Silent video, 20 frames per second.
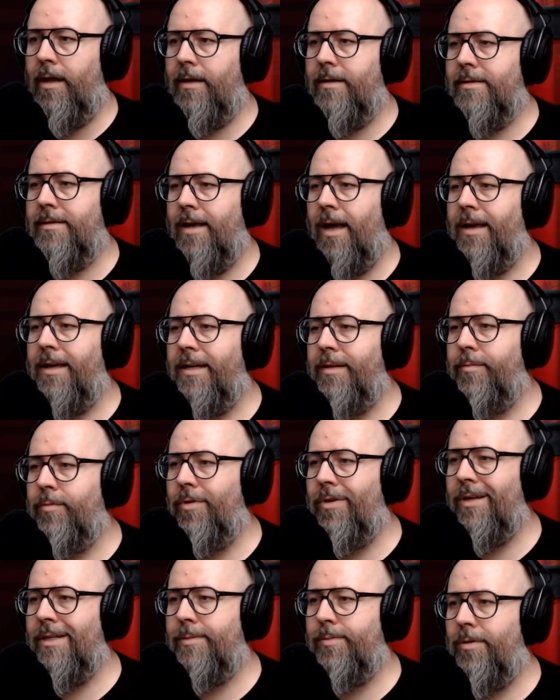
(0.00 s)
Tak,
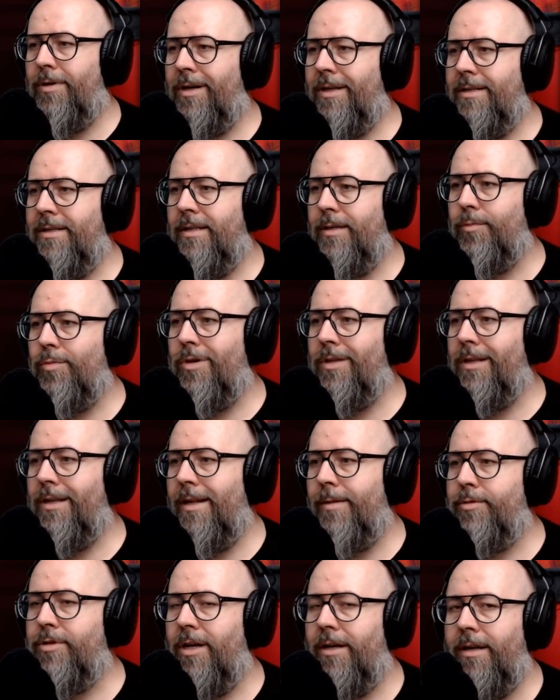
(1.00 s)
Skyrim do eksploracji to była
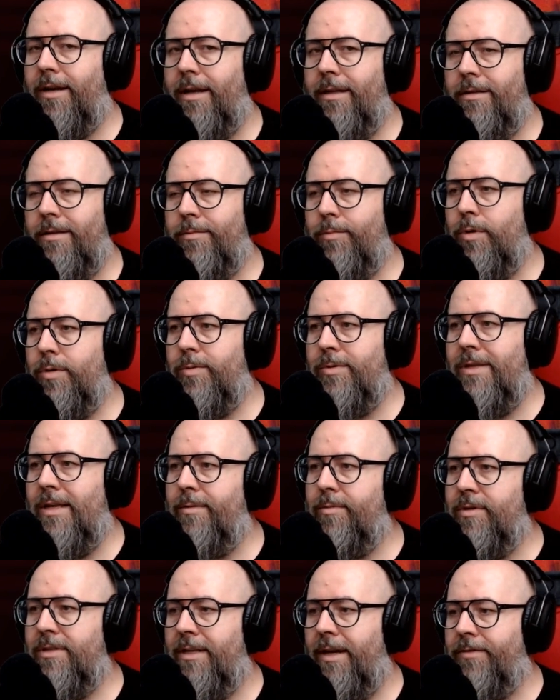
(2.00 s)
najlepsza gra. To moim
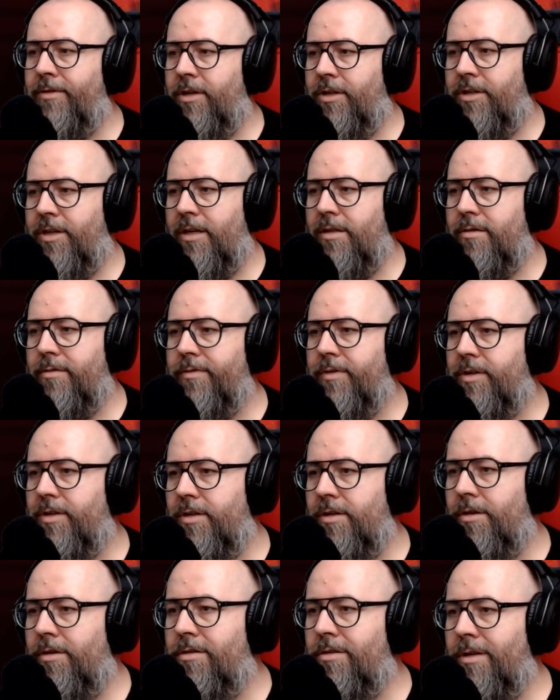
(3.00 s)
zdaniem jest gra wszechczasów,
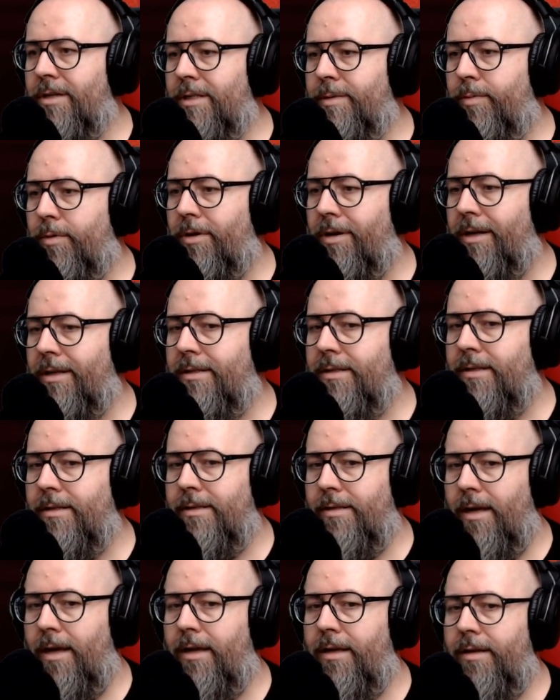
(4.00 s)
jeżeli chodzi o
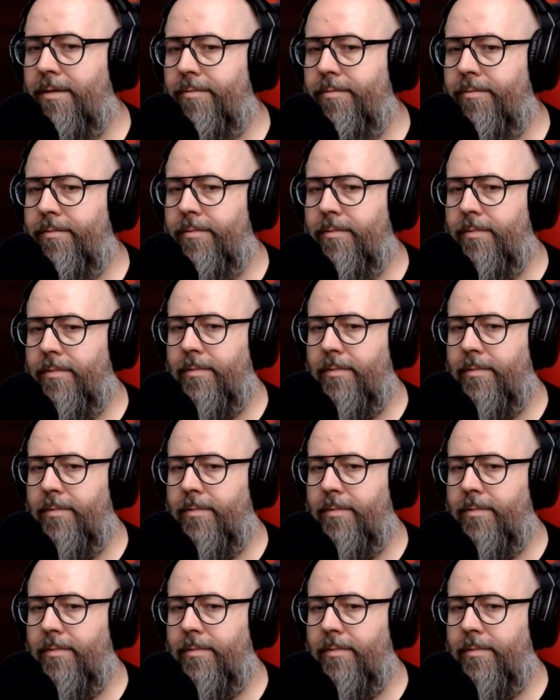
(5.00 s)
eksplorację Skyrim.